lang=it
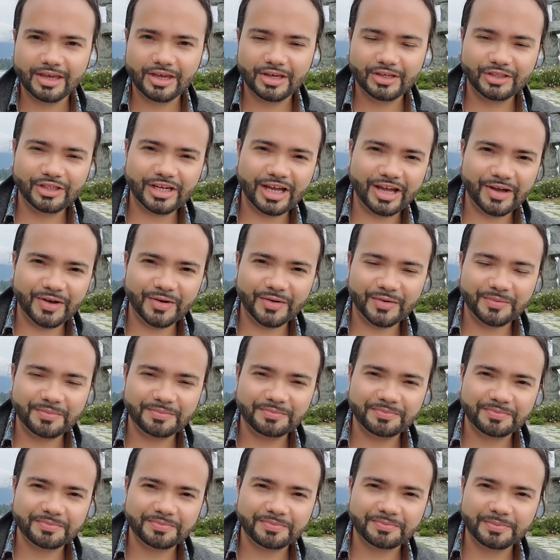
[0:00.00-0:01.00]
Ciao,
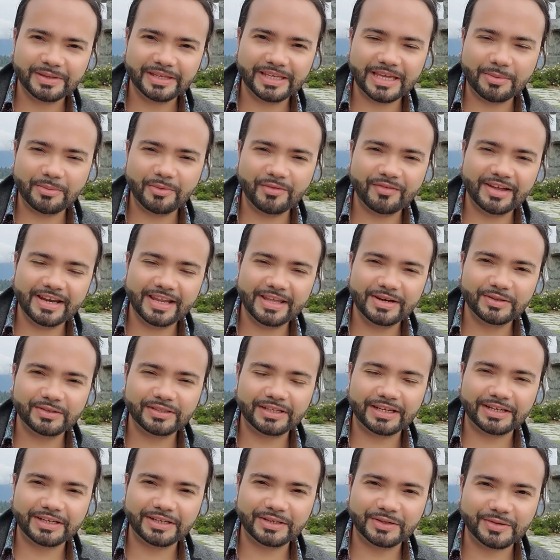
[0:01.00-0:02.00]
mi chiamo Valerio
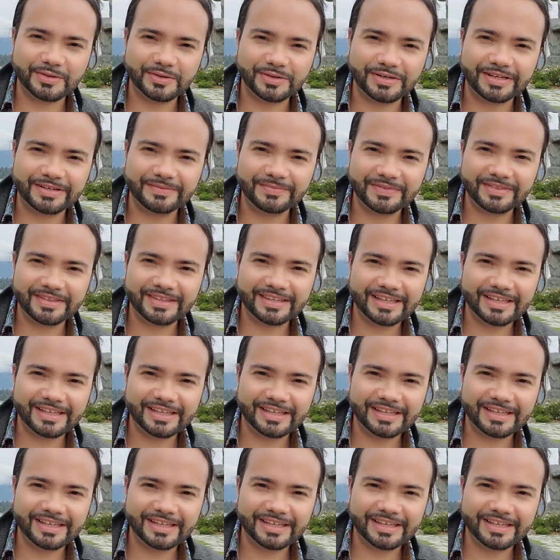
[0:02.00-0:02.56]
Tarricone,